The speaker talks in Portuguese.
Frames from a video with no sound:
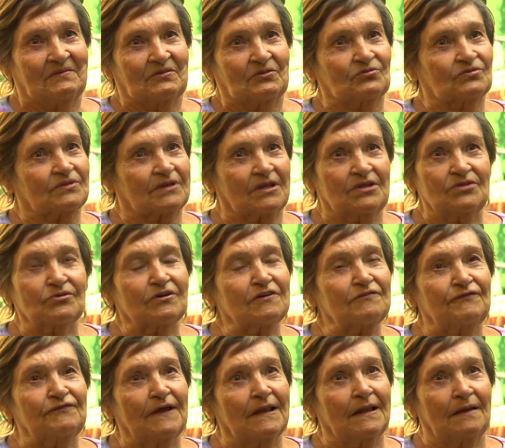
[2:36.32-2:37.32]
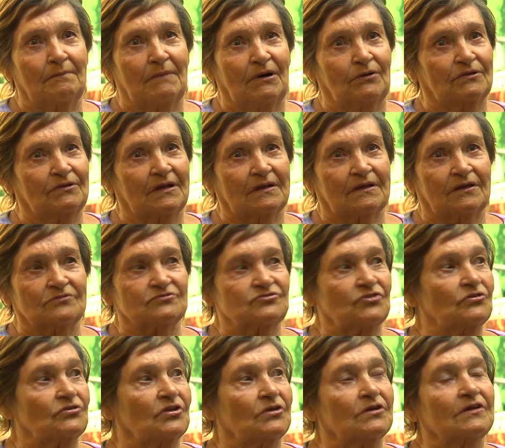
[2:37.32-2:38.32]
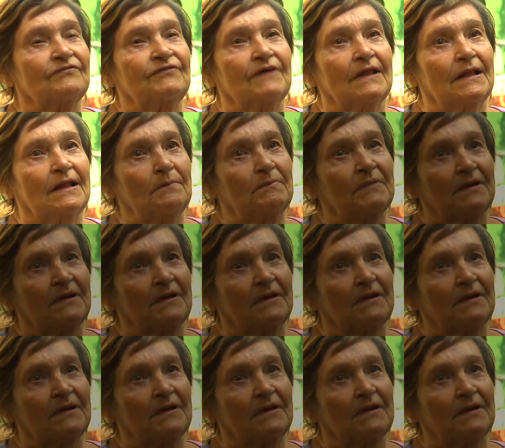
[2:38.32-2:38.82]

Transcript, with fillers: Não tenho que falar mal daqui, eu só tenho que falar